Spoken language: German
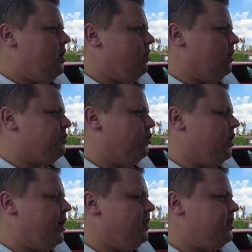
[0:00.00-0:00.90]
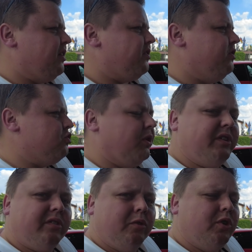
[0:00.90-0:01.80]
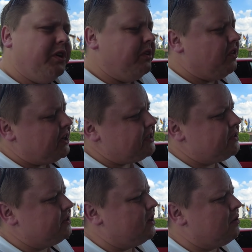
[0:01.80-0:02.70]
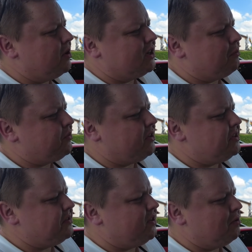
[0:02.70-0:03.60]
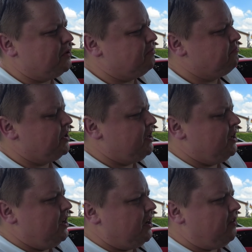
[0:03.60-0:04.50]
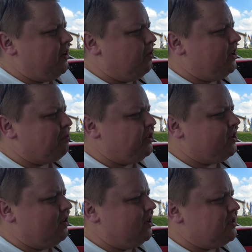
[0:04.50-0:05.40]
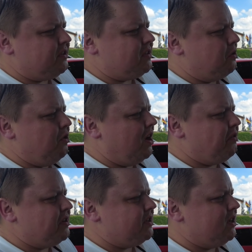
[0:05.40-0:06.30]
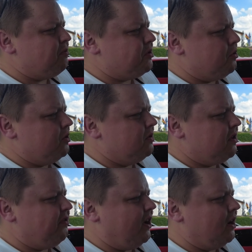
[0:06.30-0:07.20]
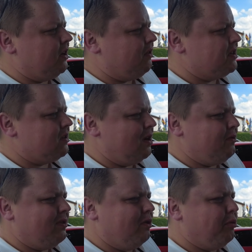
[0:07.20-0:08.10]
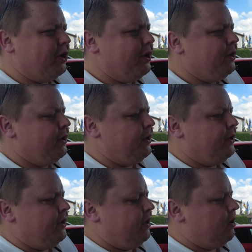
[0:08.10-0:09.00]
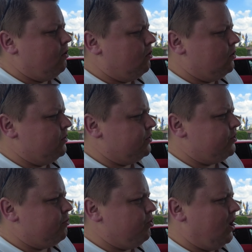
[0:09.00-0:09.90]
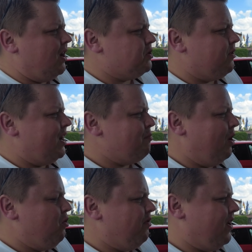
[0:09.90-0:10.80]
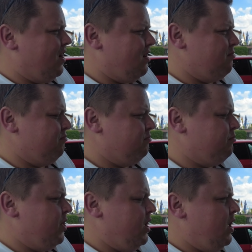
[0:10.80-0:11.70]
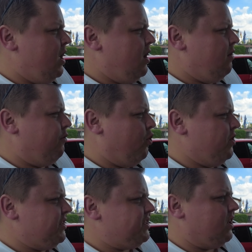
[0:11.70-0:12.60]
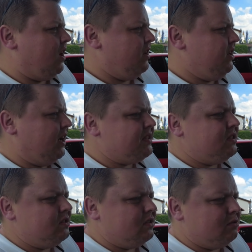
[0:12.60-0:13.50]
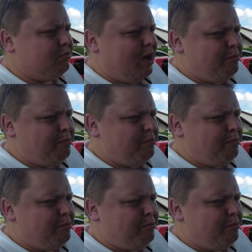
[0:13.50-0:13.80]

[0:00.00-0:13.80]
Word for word: ja, ich wollte eigentlich erst einen schwarzen oder einen weißen, aber ich habe dann diese Farbe gesehen und die hat mich dann, als ich das Auto live gesehen habe, so gefangen. Da war es dann einfach vorbei. Und ja, also an dem Auto war folgendes dran: die ganzen ähm,